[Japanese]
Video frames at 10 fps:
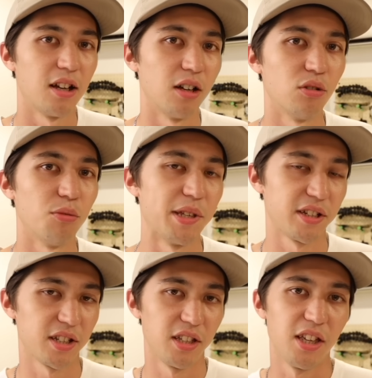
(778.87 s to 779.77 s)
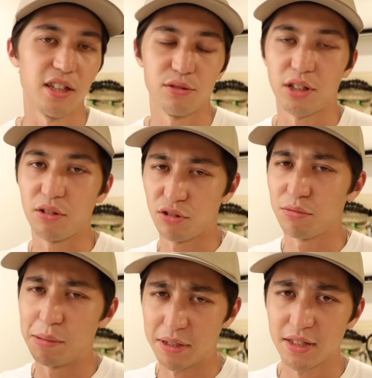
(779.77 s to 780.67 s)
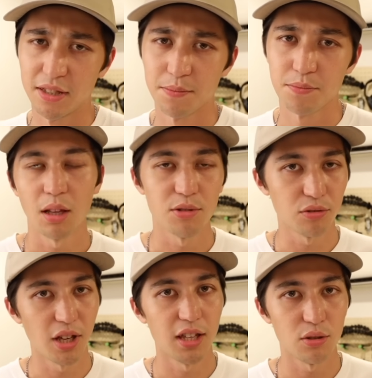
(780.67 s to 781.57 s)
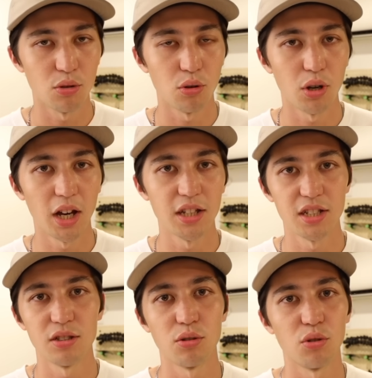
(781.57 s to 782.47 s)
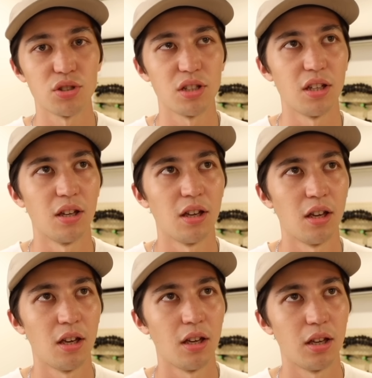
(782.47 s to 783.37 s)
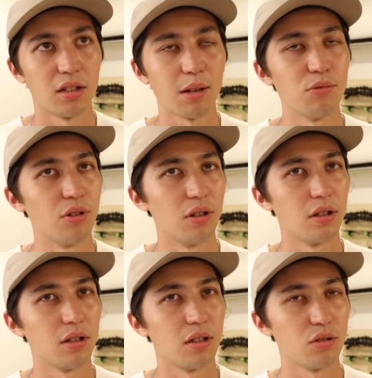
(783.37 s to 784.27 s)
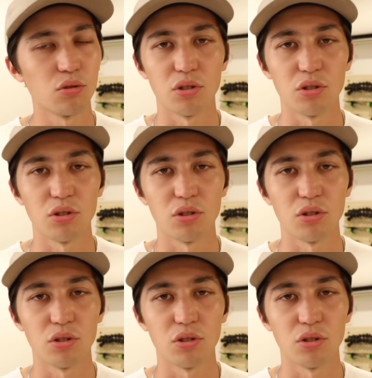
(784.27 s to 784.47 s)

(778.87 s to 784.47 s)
あの、めちゃくちゃいい映像になってると思います。多分その映像を配信と同時に、多分ちょっ